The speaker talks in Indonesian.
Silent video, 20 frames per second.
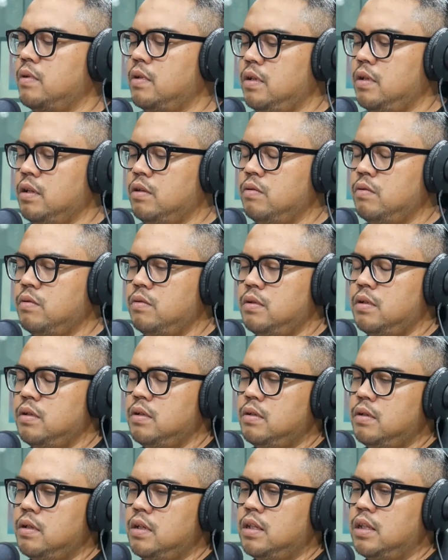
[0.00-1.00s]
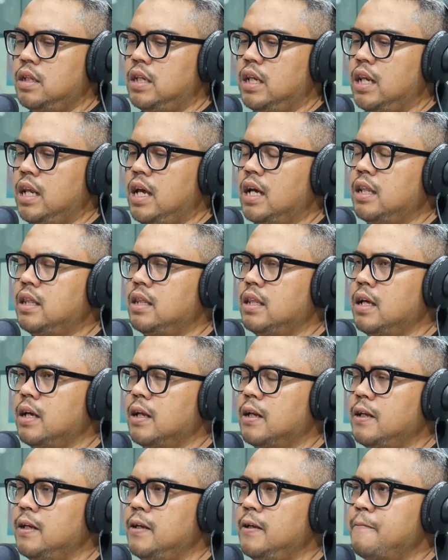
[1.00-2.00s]
itu dilihat
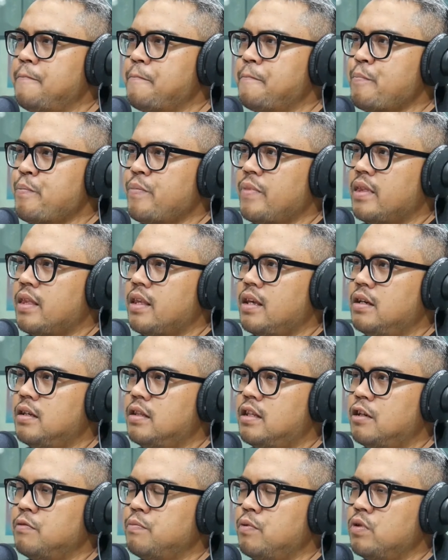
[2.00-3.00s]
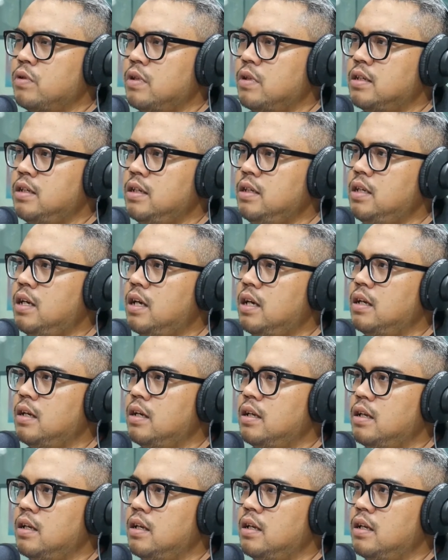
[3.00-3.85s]
dari eh, transportasinya.